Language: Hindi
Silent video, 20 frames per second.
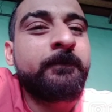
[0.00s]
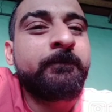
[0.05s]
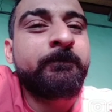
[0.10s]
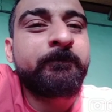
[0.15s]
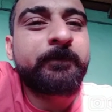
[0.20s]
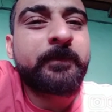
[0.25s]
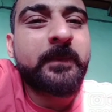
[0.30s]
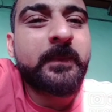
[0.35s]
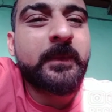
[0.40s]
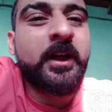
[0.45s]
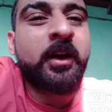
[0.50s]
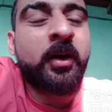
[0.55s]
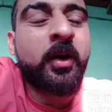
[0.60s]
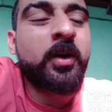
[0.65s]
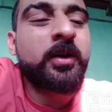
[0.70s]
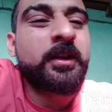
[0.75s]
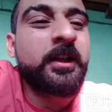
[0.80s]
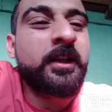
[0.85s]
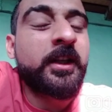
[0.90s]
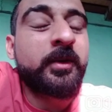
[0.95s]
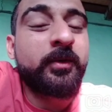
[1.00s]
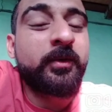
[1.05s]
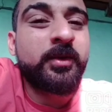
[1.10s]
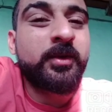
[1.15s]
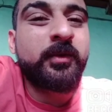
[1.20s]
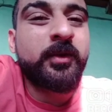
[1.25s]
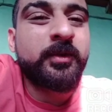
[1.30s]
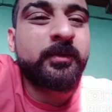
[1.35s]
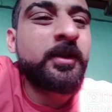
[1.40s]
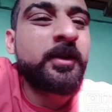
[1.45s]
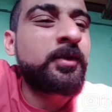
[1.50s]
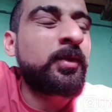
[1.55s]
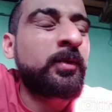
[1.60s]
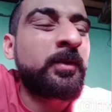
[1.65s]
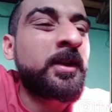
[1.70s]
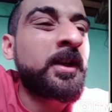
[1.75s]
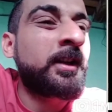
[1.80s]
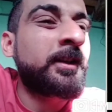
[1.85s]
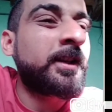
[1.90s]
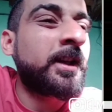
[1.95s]
हॉट लिक्विड जो उसमें जो भी डालते हैं
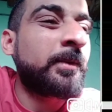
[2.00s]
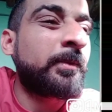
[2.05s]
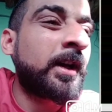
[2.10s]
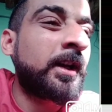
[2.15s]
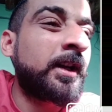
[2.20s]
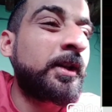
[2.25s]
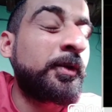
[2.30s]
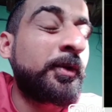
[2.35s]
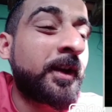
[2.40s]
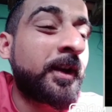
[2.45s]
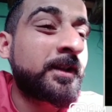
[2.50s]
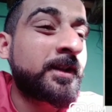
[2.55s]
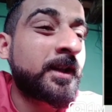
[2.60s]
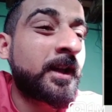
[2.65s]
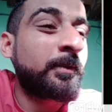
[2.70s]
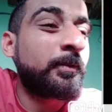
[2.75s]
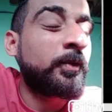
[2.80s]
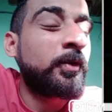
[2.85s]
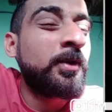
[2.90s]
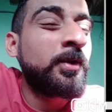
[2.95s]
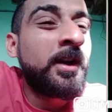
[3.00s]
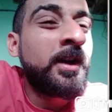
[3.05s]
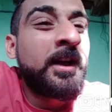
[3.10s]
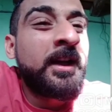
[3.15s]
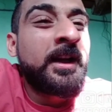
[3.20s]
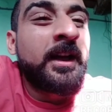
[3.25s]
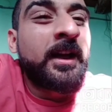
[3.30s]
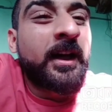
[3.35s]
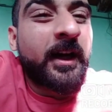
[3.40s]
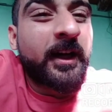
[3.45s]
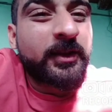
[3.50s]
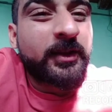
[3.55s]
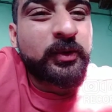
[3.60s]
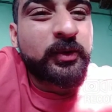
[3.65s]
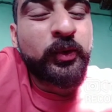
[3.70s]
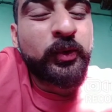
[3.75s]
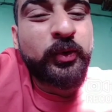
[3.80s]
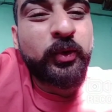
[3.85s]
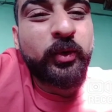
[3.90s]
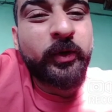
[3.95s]
पानी हो गया चाहे वो दूध हो गया
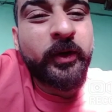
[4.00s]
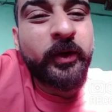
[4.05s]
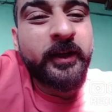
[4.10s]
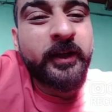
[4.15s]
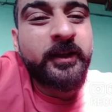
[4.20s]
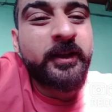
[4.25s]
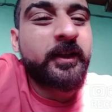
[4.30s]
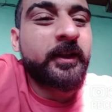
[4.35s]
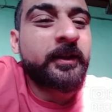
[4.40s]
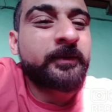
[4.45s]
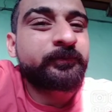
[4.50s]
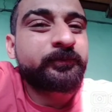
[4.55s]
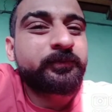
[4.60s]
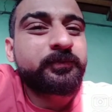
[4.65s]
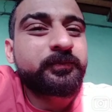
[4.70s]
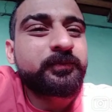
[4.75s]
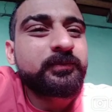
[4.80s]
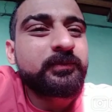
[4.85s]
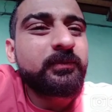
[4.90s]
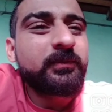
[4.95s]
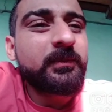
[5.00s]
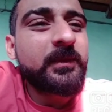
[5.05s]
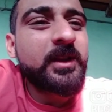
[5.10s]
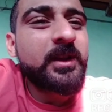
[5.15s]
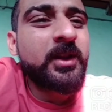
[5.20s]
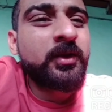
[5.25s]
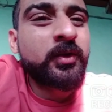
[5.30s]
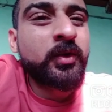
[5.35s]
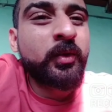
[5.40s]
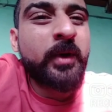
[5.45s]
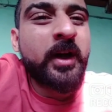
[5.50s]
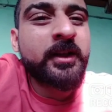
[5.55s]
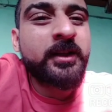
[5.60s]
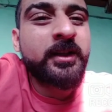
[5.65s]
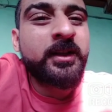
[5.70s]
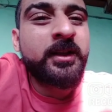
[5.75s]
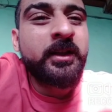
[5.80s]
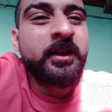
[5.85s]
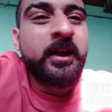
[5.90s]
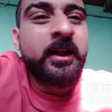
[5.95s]
ठीक है तो बाकी
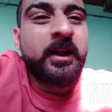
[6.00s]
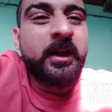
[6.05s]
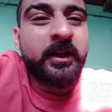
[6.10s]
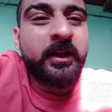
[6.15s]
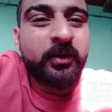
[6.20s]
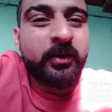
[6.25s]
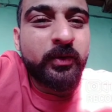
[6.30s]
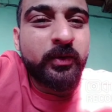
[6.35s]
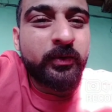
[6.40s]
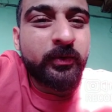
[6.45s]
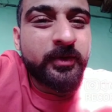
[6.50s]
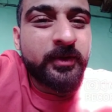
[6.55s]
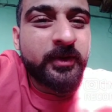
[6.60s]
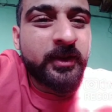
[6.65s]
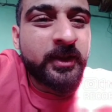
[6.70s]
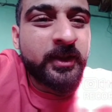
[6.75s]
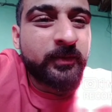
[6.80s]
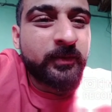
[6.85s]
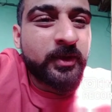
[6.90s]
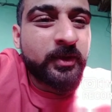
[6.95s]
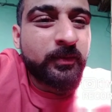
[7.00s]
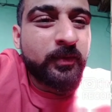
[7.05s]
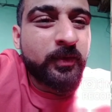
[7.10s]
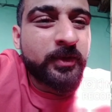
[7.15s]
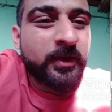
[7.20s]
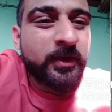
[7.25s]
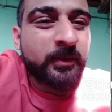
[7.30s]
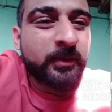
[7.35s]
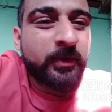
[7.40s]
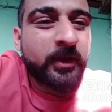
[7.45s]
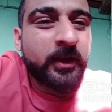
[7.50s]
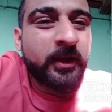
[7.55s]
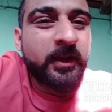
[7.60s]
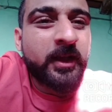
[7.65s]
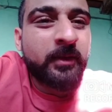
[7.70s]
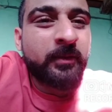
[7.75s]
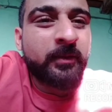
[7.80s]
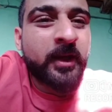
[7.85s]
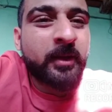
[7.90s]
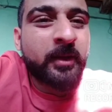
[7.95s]
अगर कोई क्वेश्चन इसमें जो वो जैसे ब्लड के बारे में है
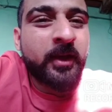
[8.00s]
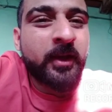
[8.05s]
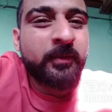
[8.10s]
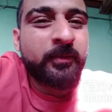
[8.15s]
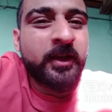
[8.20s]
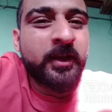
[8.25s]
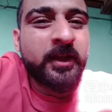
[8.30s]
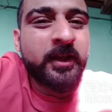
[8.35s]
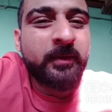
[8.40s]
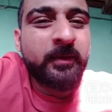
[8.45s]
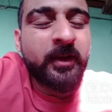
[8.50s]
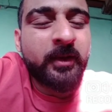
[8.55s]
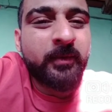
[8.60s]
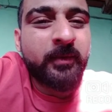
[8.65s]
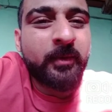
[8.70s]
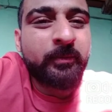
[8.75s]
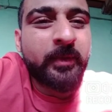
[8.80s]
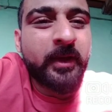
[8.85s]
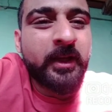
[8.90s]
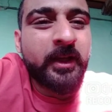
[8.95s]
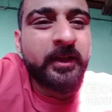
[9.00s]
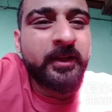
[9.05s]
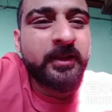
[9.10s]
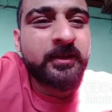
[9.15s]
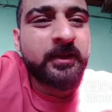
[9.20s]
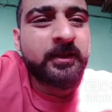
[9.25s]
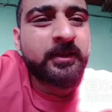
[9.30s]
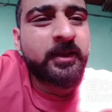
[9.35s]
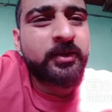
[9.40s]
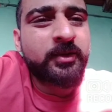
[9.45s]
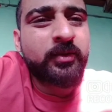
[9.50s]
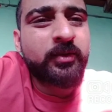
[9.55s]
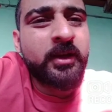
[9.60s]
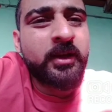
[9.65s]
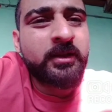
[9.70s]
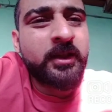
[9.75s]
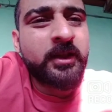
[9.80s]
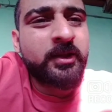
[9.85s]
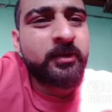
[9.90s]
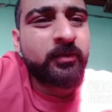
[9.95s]
ब्लड के बारे में हम पहले डिस्कस कर चुके हैं इसलिए जो वो
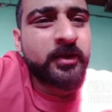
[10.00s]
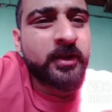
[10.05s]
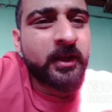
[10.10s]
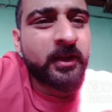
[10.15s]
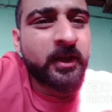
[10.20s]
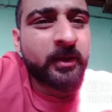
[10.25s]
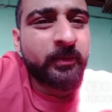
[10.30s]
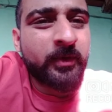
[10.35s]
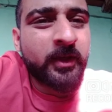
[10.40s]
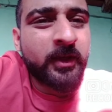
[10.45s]
ज़्यादा हमने यहाँ पे